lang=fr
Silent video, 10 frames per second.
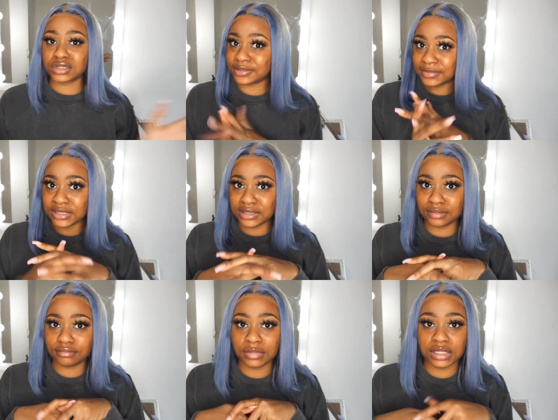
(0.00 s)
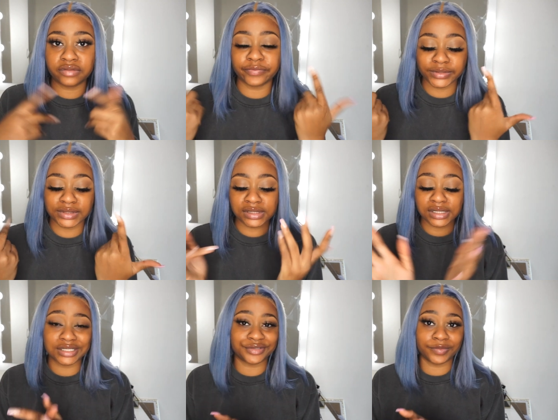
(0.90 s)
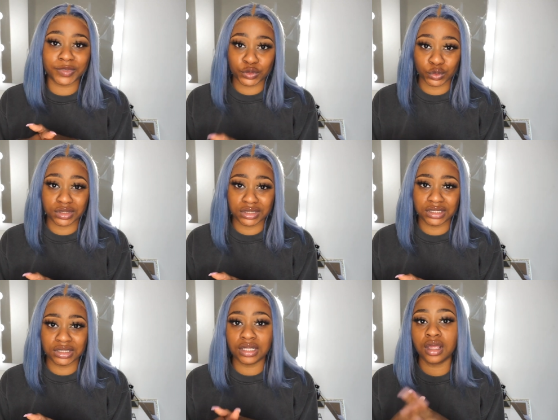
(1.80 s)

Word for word: j'ai mis mes faux cils et j'ai fait mes sourcils.